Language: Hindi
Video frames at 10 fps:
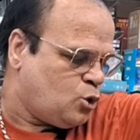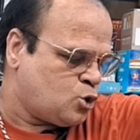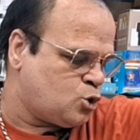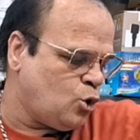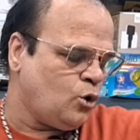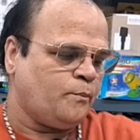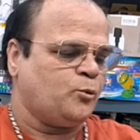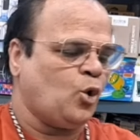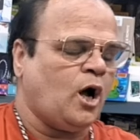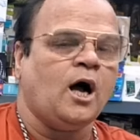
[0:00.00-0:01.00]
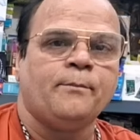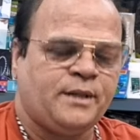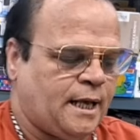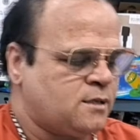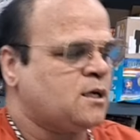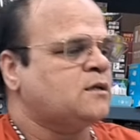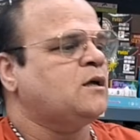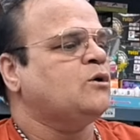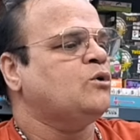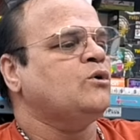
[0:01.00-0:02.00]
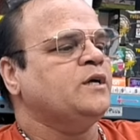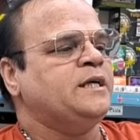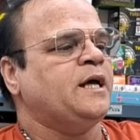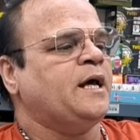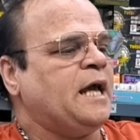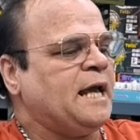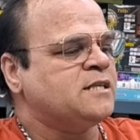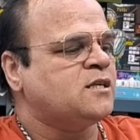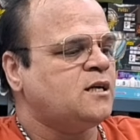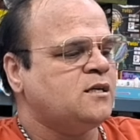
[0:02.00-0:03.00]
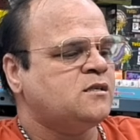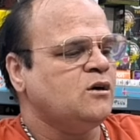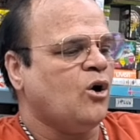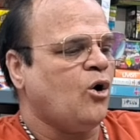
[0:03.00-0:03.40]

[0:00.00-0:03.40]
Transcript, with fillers: दोस्तों तो आप देख सकते हो ये है एसीडीसी